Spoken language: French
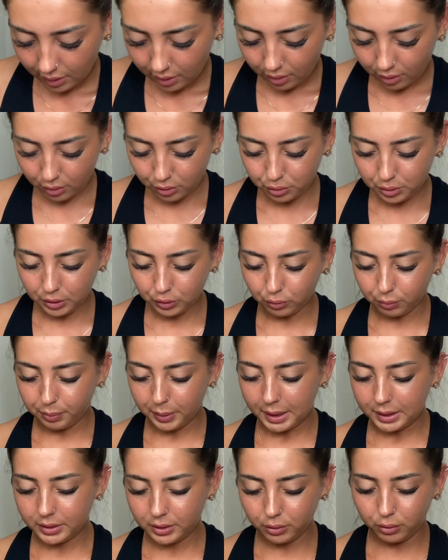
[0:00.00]
Ensuite, on
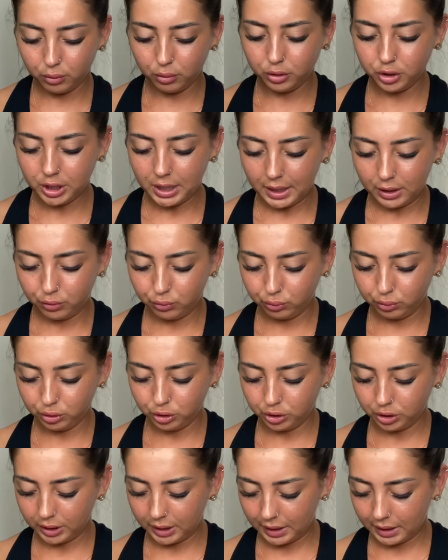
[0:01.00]
passe au gel
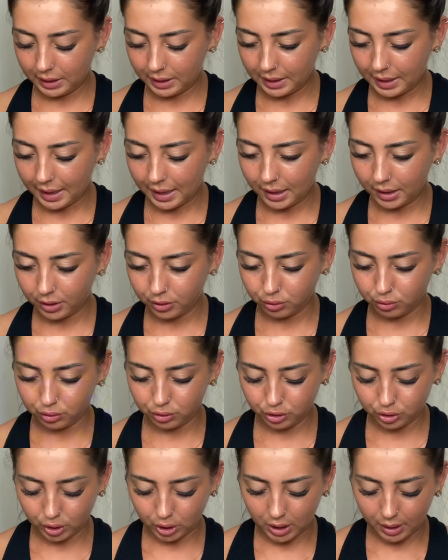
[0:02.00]
douche. Et là, euh,
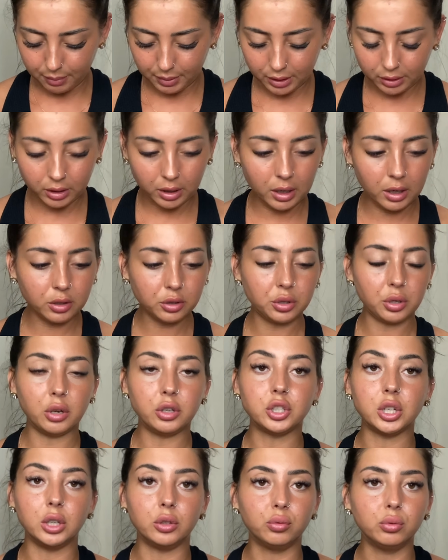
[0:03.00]
je ramène un seul
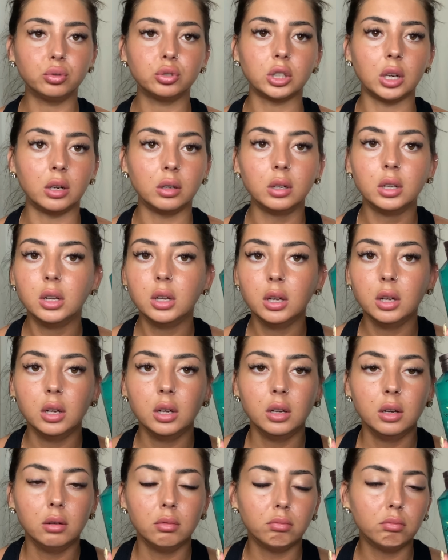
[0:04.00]
gel douche. Hein.
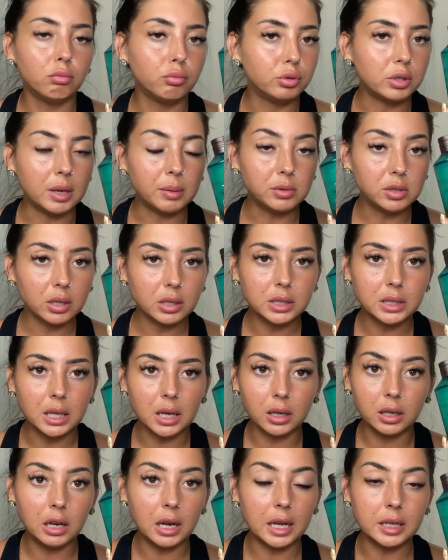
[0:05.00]
Vous allez me dire, c'est
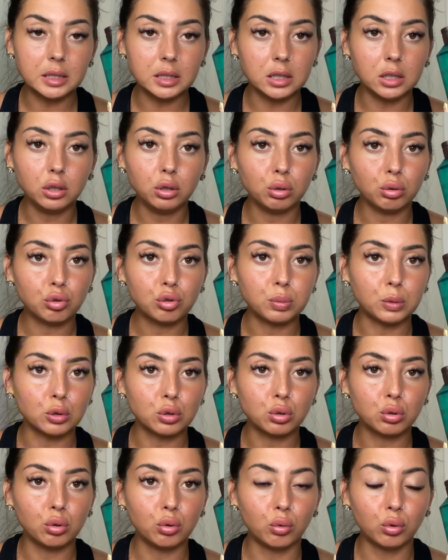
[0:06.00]
un classique. Je pense
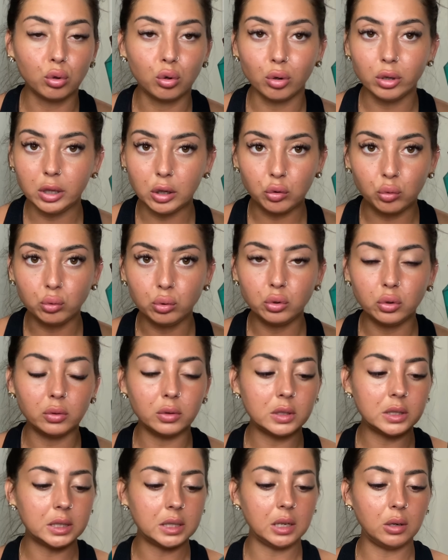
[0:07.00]
qu'on le connaît toutes.
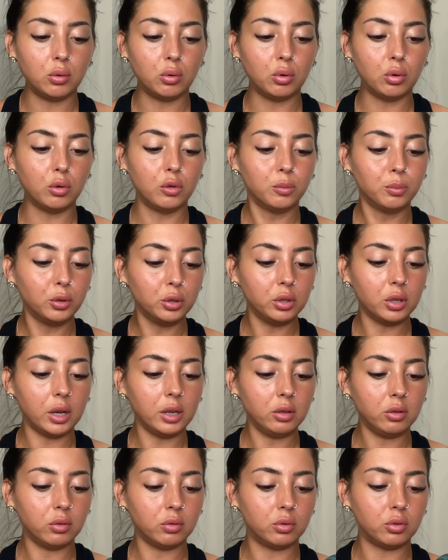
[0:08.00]
C'est le
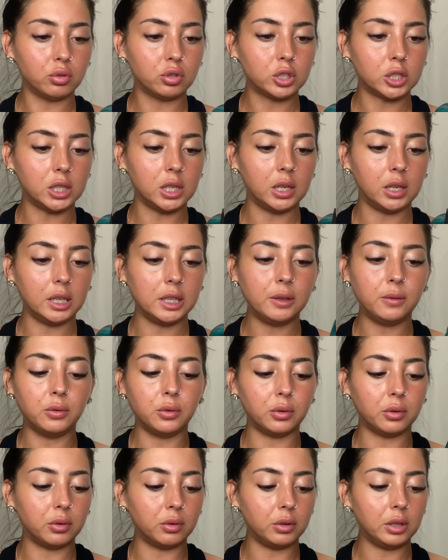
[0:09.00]
Monoeil de chez
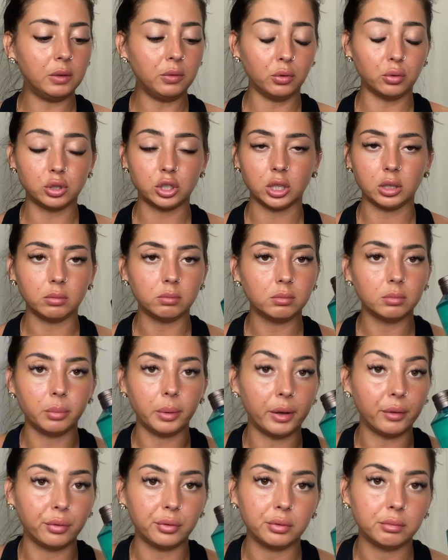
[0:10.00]
Yves, Yves Rocher.
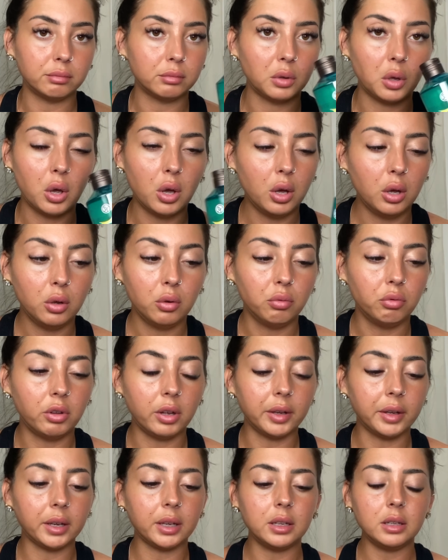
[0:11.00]
Bref, une
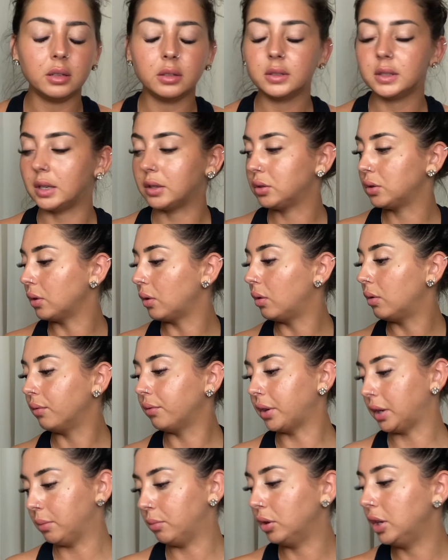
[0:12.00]
dinguerie. Ça sent
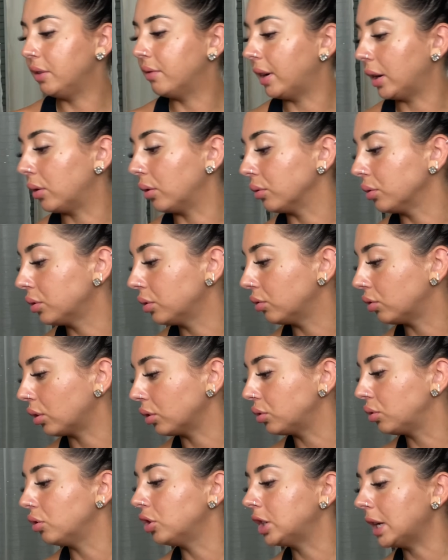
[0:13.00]
vraiment les vacances. Genre
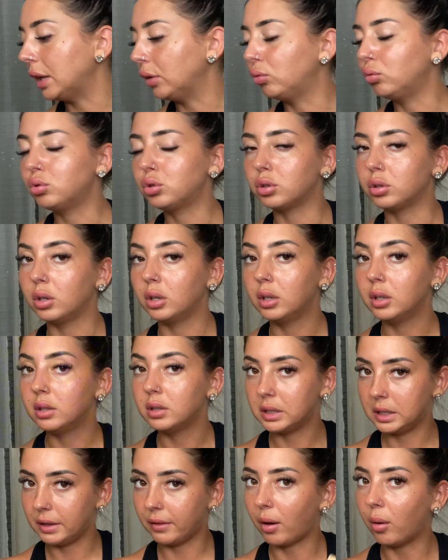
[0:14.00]
ce gel douche,
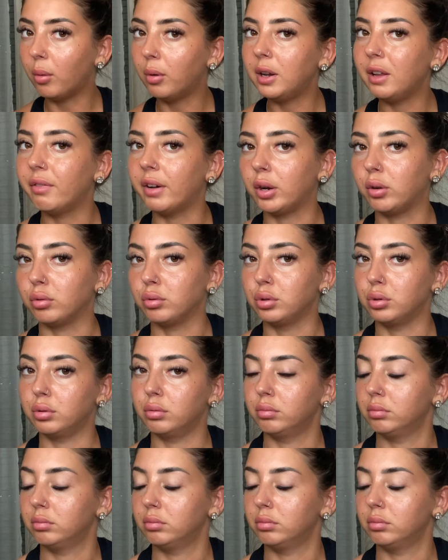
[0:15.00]
c'est vraiment les vacances.